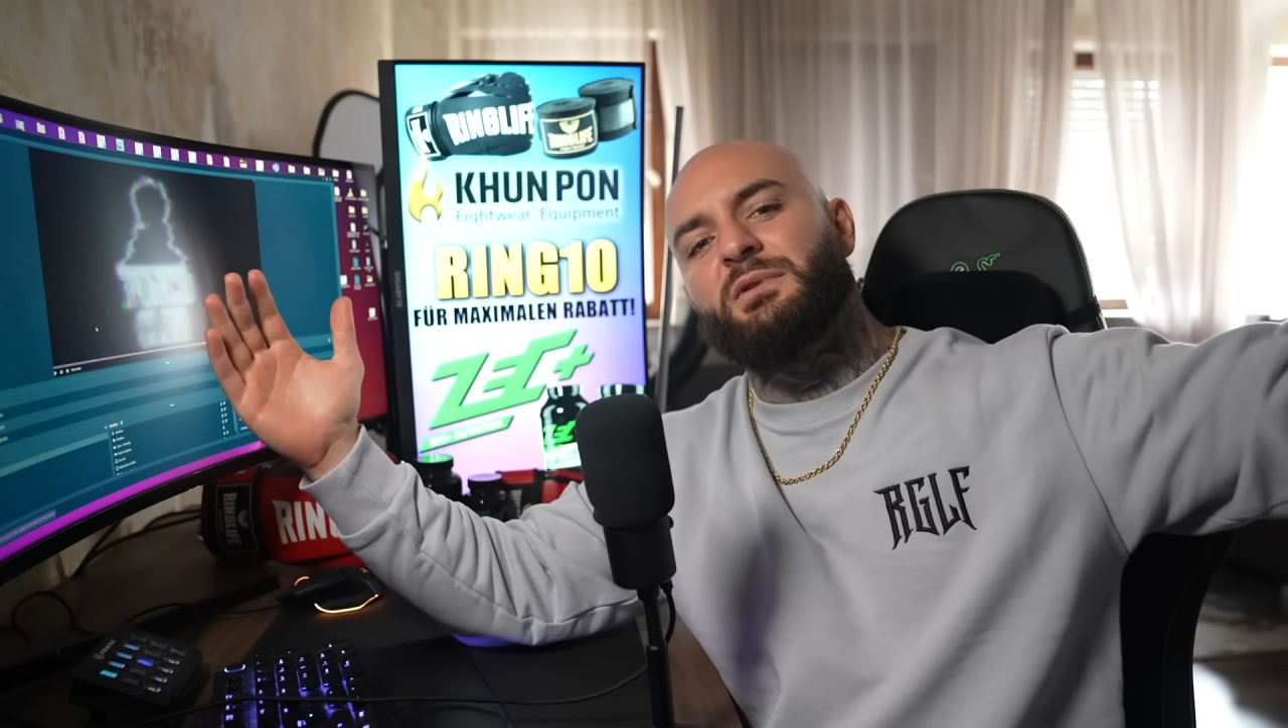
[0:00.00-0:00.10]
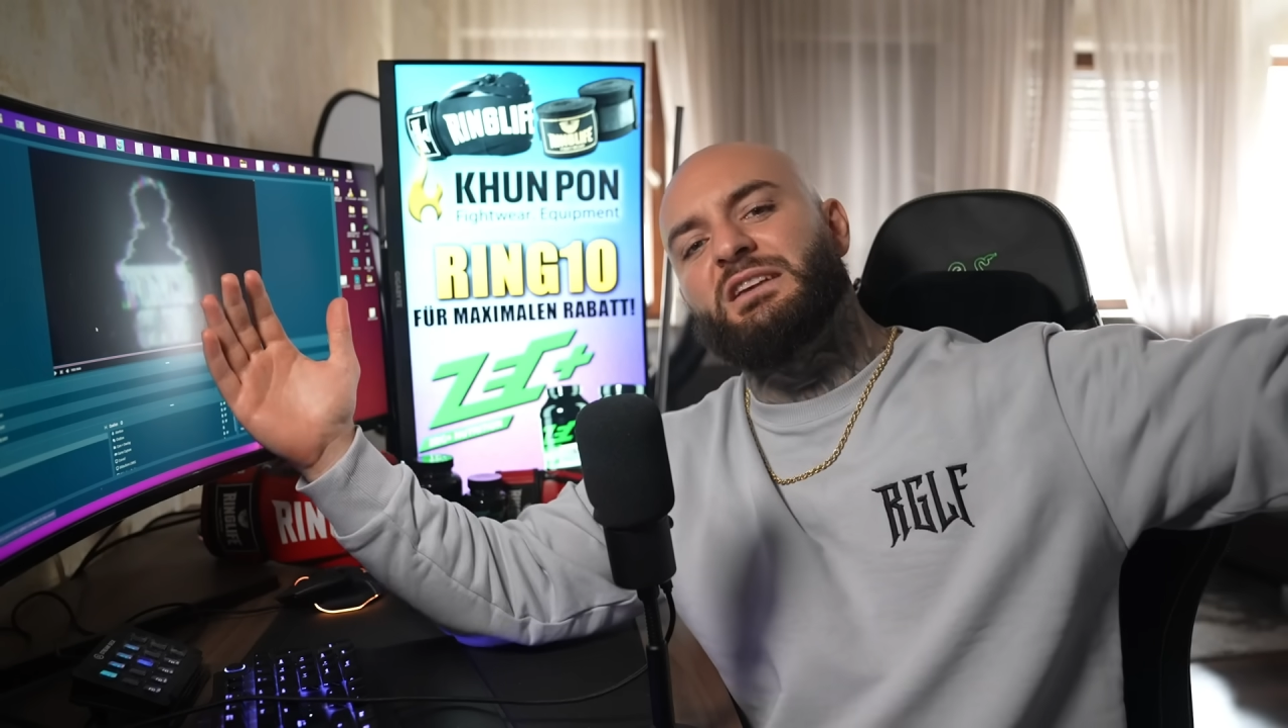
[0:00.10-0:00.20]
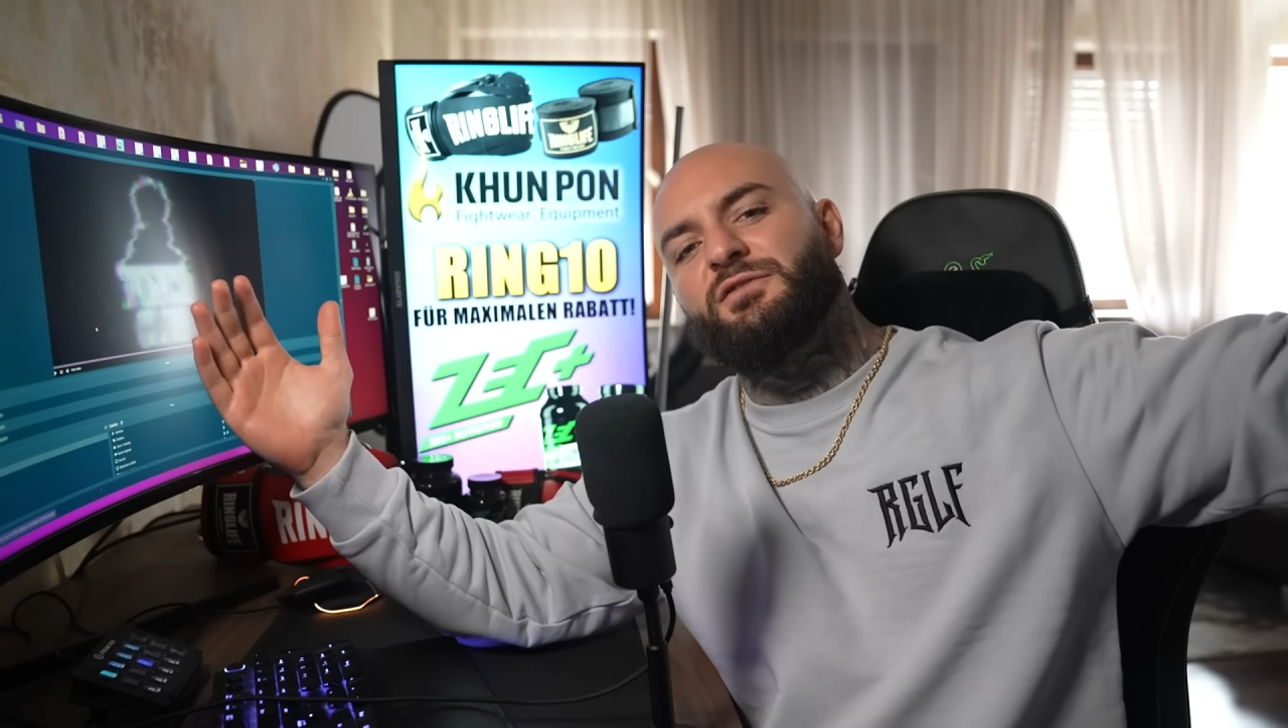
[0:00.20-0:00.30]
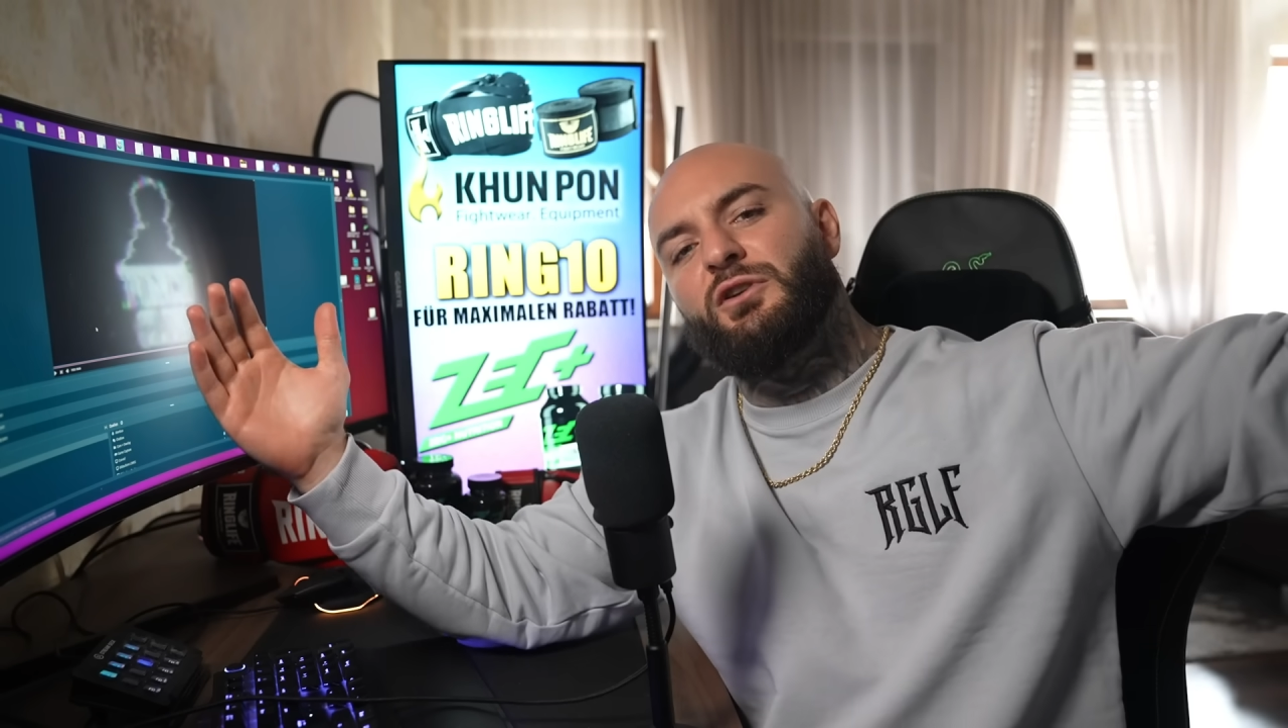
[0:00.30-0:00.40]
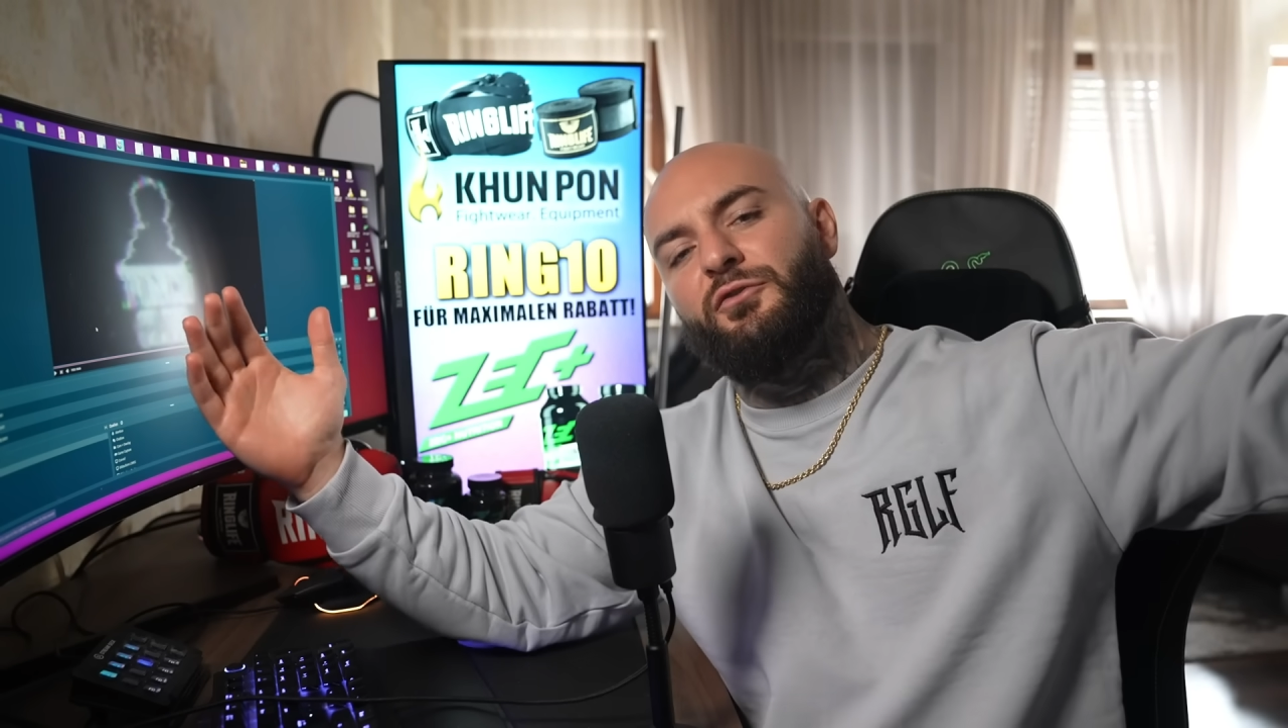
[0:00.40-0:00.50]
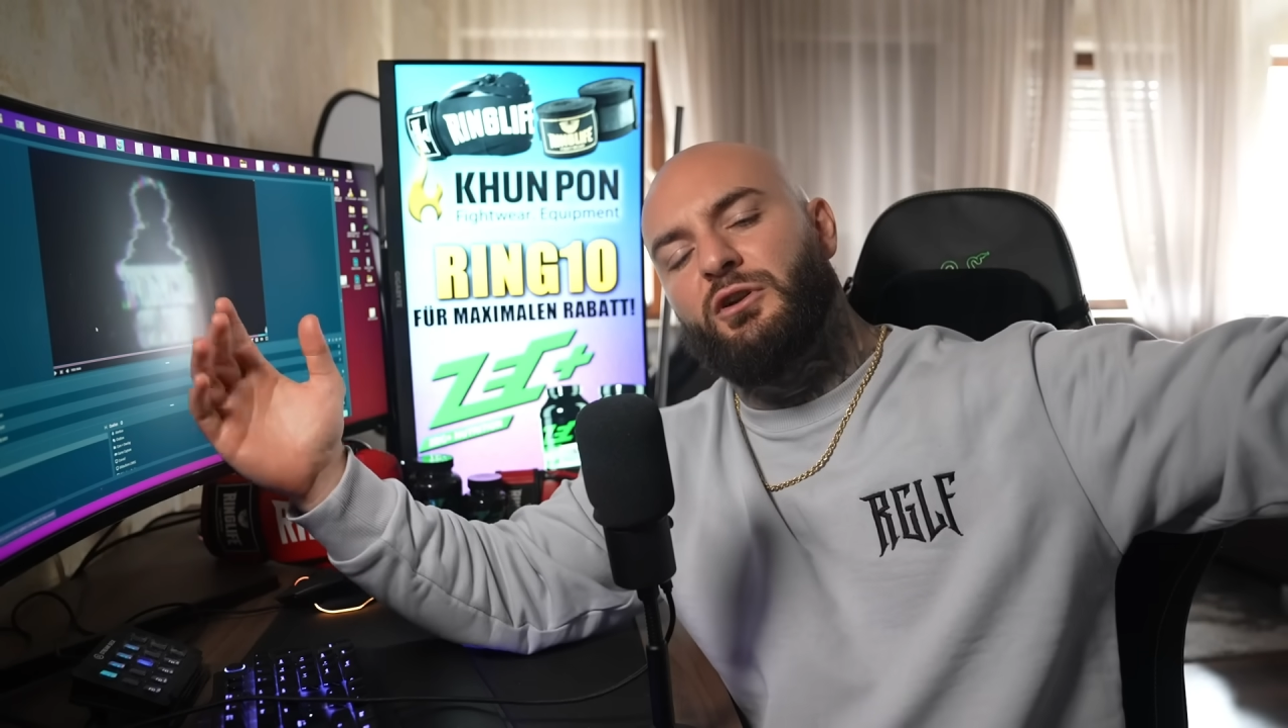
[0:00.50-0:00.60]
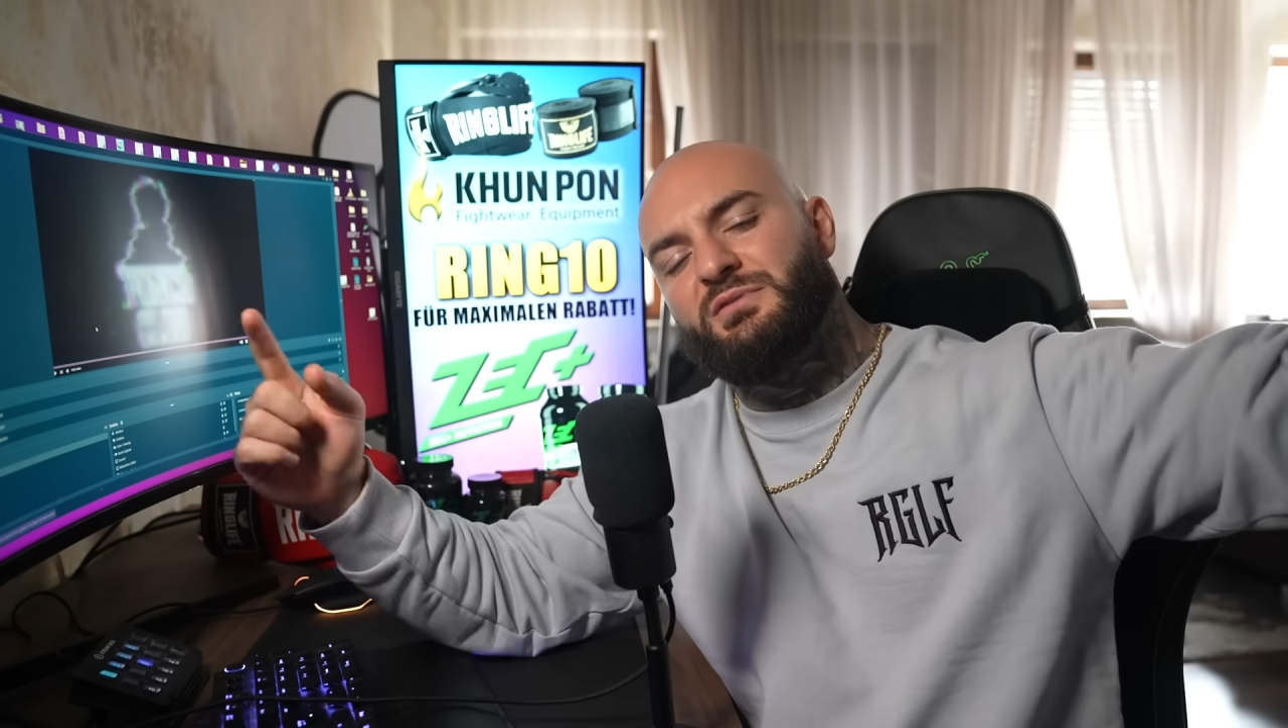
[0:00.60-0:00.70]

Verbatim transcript: im nächsten Video, Freunde.